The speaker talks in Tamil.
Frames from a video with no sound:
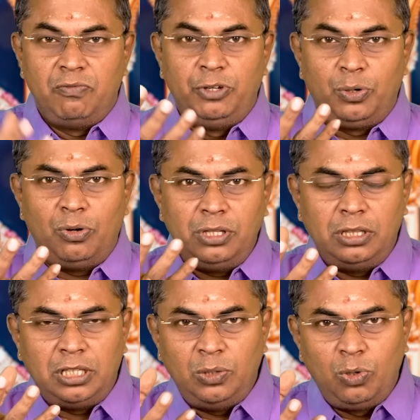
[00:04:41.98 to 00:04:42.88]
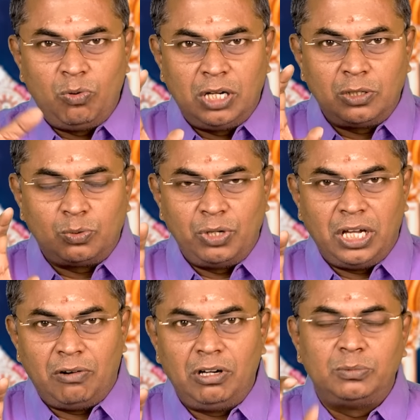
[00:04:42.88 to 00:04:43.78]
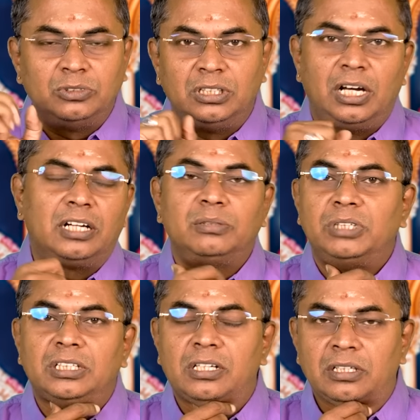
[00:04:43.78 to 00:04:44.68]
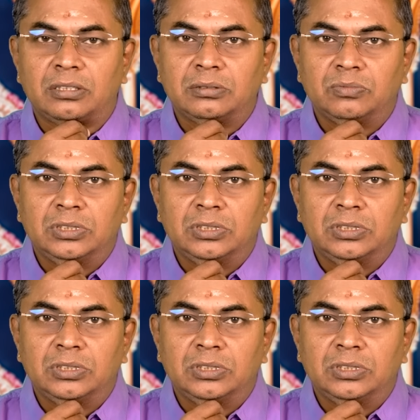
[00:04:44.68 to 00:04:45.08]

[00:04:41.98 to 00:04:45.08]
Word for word: விரோதத்தை உருவாக்கக்கூடிய அவலமும் இந்த ஆறாம் இடத்துல தான்